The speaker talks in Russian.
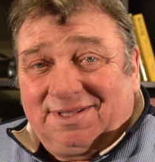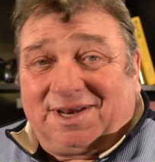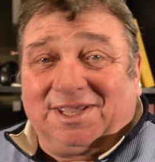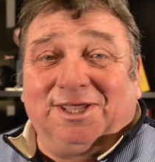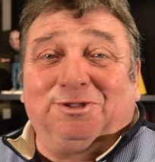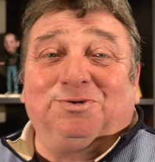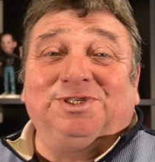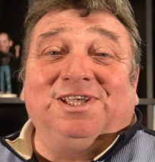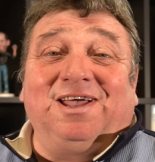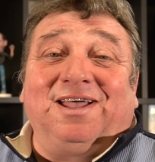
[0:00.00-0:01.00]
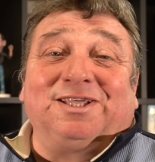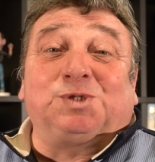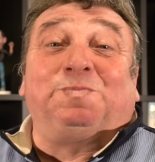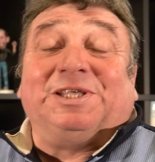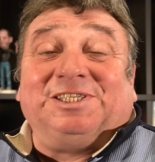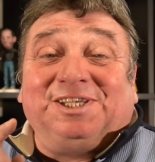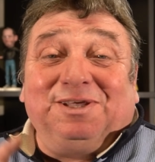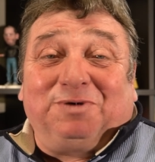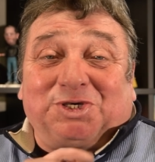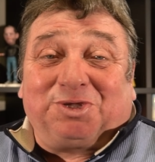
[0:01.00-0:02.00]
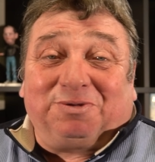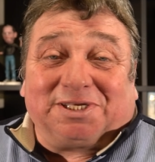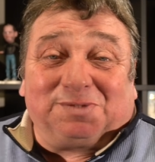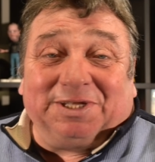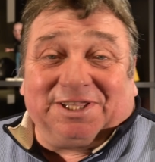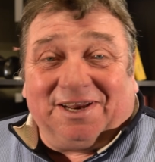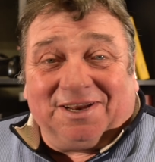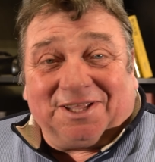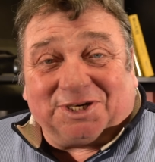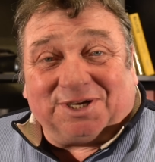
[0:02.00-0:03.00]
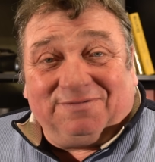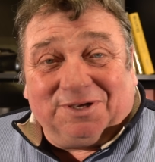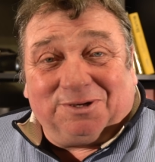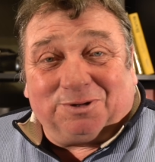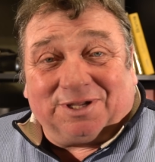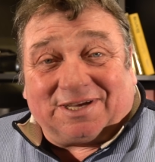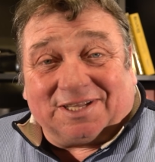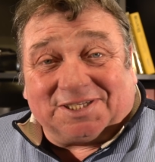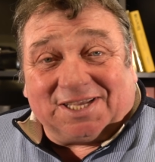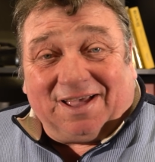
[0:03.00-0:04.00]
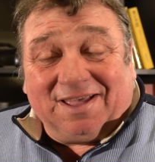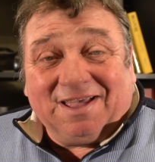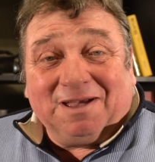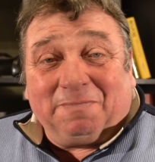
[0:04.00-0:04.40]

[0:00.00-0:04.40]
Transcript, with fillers: Дорогие друзья, спасибо, что досмотрели наше видео до конца.